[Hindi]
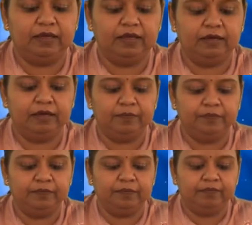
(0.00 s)
नहीं है
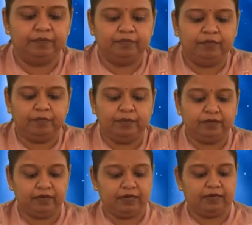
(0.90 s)
मैं
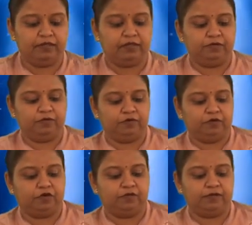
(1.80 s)
प्रेस हटा देती हूँ
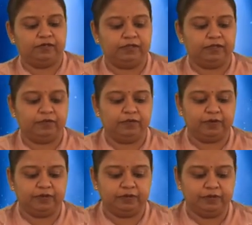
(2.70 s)
स्विच ऑफ कर देती हूँ
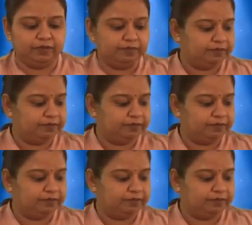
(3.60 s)
प्रेस का